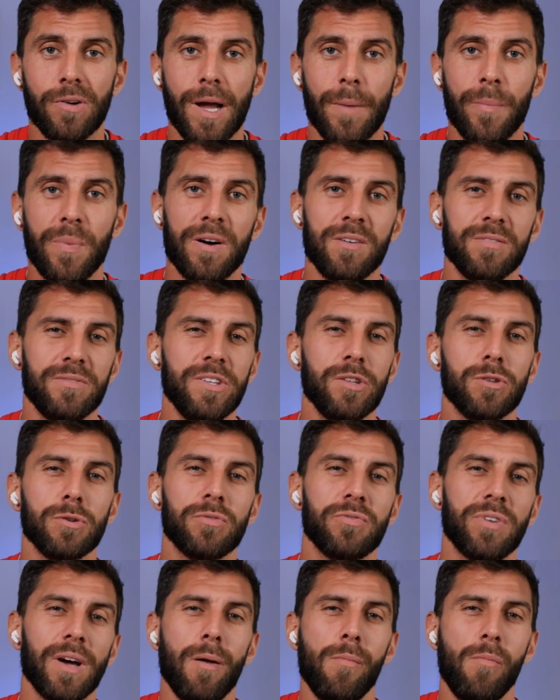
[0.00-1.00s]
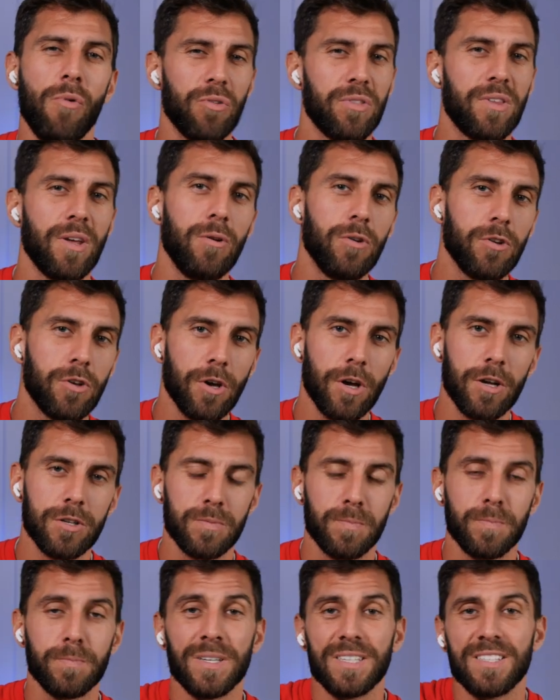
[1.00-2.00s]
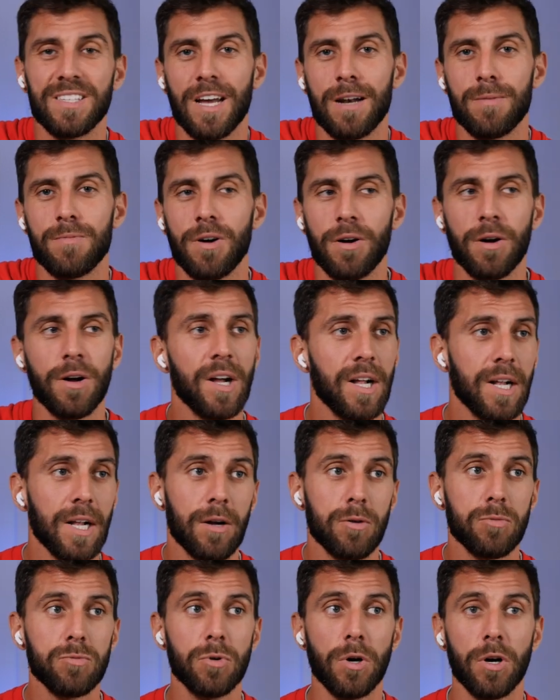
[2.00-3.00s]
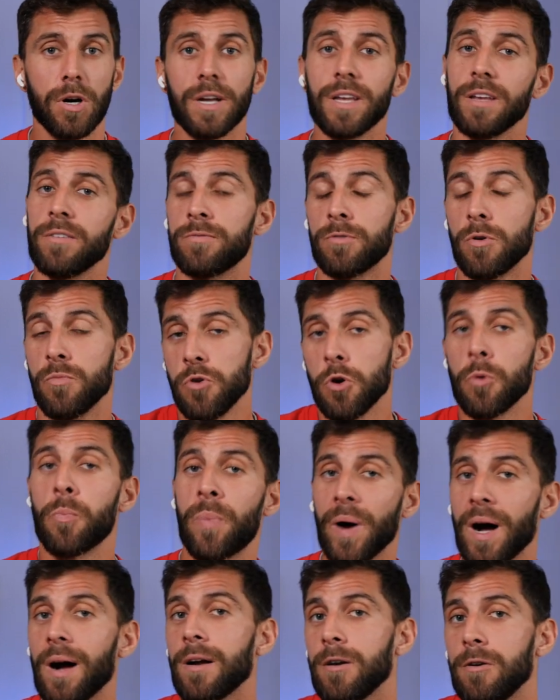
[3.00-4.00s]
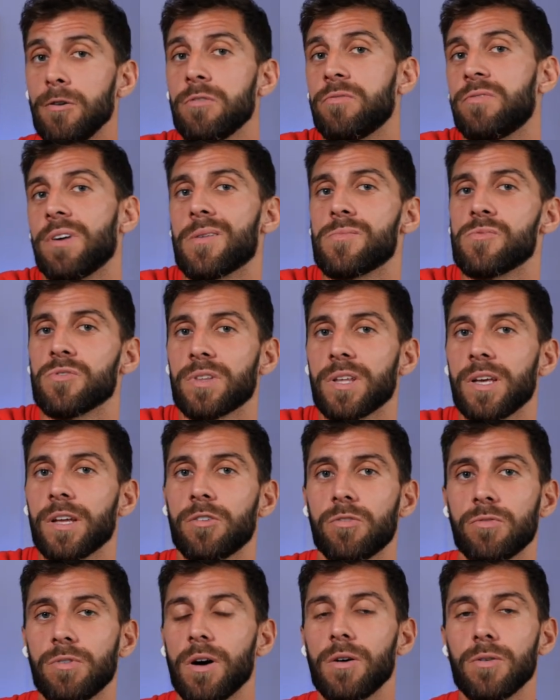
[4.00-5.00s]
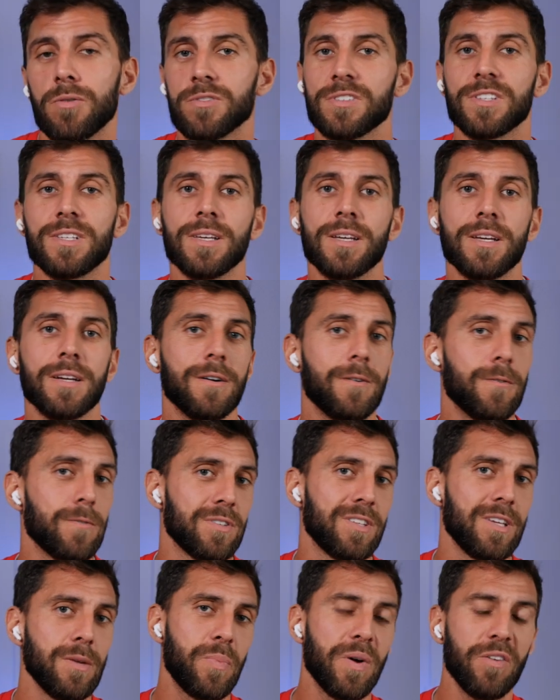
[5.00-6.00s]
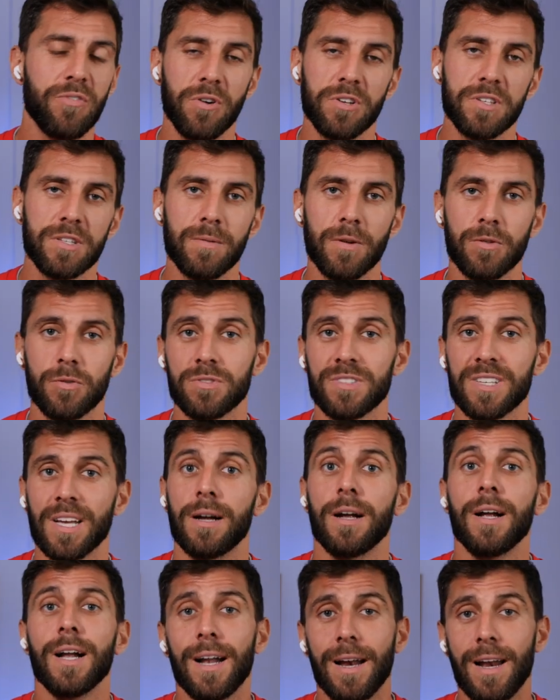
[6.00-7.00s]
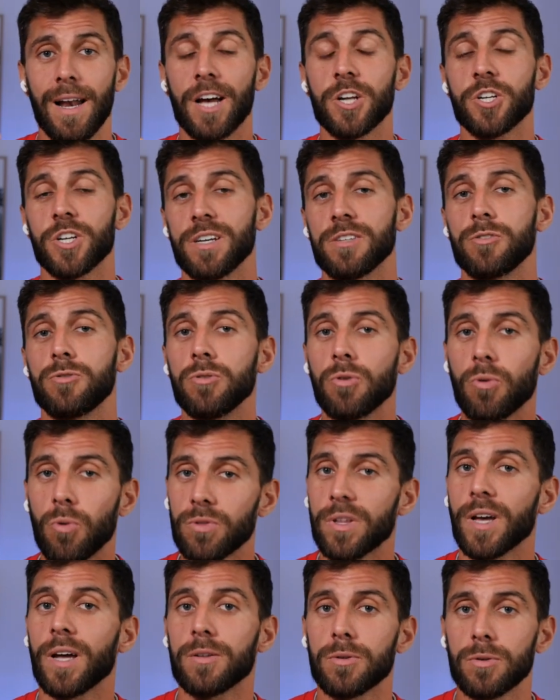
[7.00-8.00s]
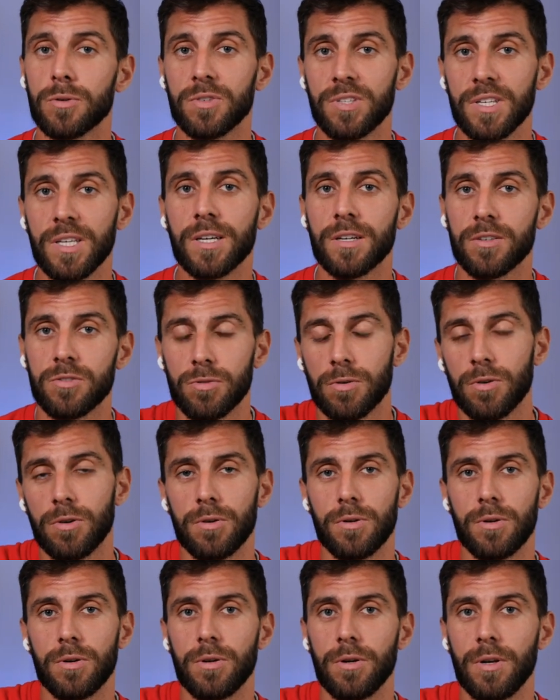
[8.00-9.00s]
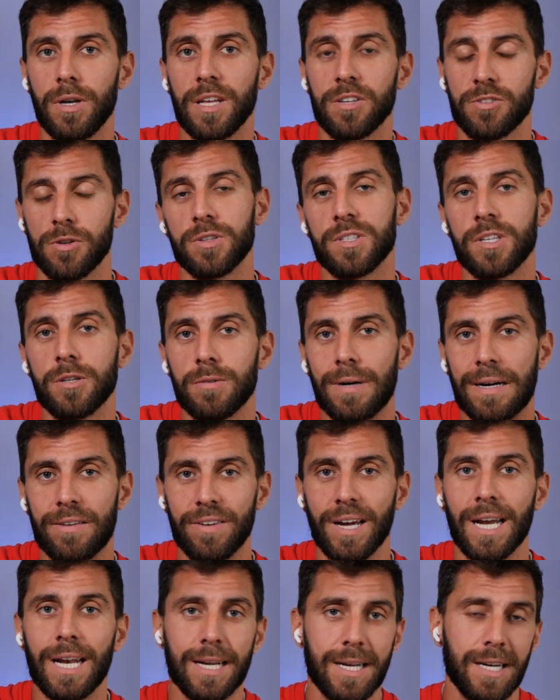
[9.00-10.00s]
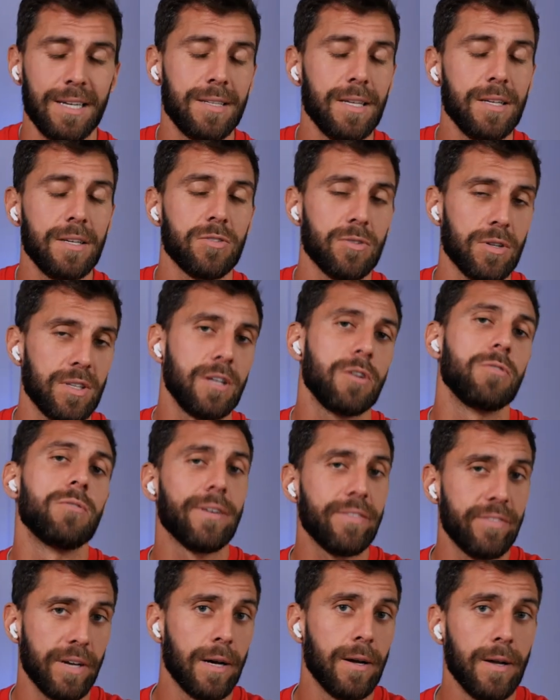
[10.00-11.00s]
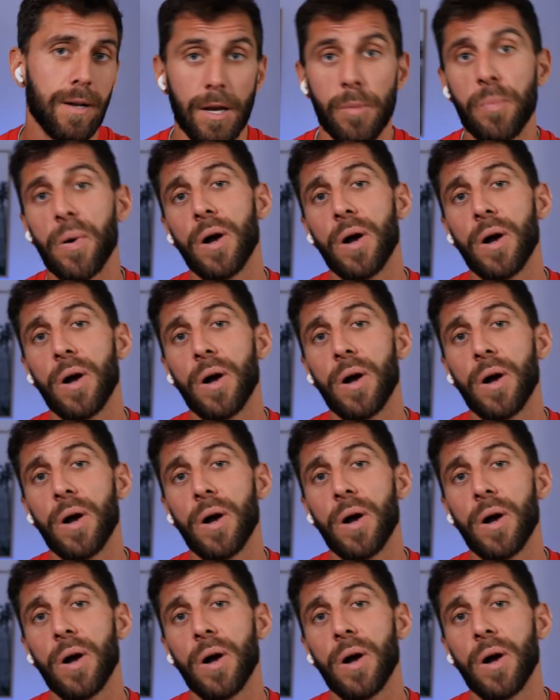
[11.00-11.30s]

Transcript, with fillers: on n'a pas envie de faire monter le cœur spécialement, ou euh, il vaut mieux pas le faire monter, tu vois, on sait, on sait pas forcément. Donc ça, là, je reste une contrainte aussi hein, sur les sorties qu'on va faire et la qualité des sorties qu'on va faire, les